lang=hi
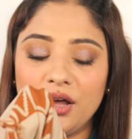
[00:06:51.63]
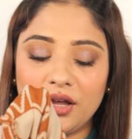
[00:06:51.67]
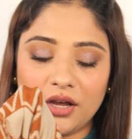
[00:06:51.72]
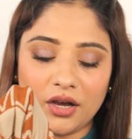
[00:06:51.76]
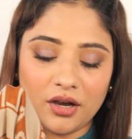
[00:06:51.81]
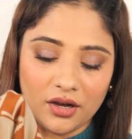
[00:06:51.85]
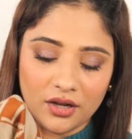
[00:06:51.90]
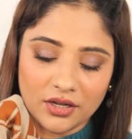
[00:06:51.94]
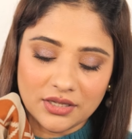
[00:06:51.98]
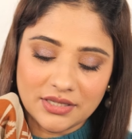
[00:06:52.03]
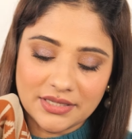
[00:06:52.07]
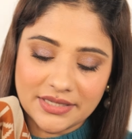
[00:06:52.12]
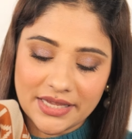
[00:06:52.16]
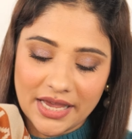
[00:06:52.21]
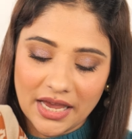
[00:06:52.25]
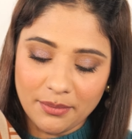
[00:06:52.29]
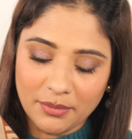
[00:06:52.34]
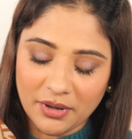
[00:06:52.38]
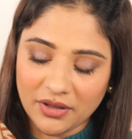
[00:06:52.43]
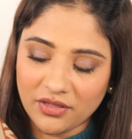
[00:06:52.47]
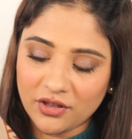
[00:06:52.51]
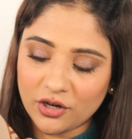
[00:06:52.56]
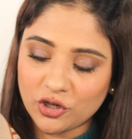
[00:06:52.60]

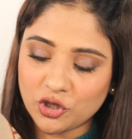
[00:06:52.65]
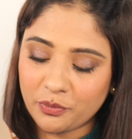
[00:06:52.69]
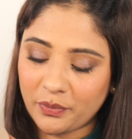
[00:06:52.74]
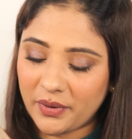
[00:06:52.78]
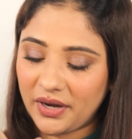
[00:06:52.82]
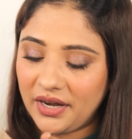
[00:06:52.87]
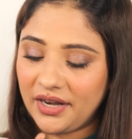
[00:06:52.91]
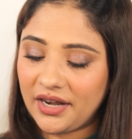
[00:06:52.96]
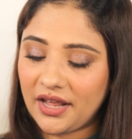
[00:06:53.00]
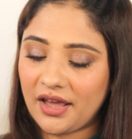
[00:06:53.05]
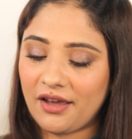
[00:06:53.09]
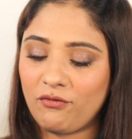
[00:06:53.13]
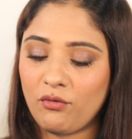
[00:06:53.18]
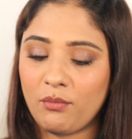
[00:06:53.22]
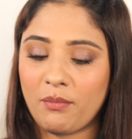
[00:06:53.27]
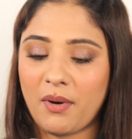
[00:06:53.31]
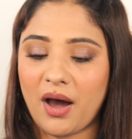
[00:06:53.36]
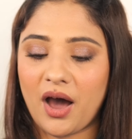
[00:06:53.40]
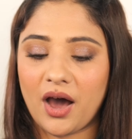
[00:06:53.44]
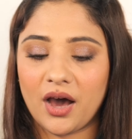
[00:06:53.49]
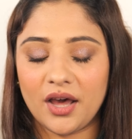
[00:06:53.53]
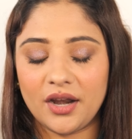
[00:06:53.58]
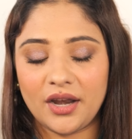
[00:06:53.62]
सेम uh, अंदर जो प्रिंट है वो
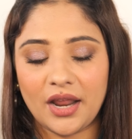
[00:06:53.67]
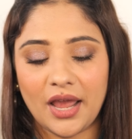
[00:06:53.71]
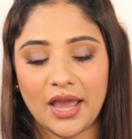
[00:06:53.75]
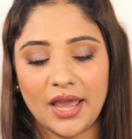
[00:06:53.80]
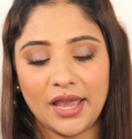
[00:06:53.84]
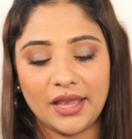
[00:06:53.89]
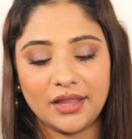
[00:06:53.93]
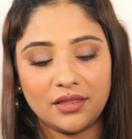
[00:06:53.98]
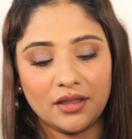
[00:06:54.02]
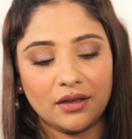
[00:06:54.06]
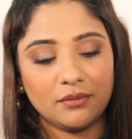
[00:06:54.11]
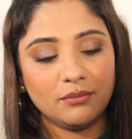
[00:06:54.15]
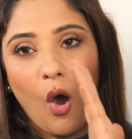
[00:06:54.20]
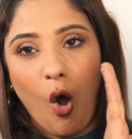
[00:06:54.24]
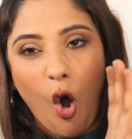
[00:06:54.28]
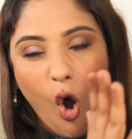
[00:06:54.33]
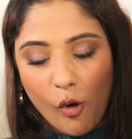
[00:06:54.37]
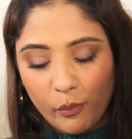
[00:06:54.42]
बाहर है एकदम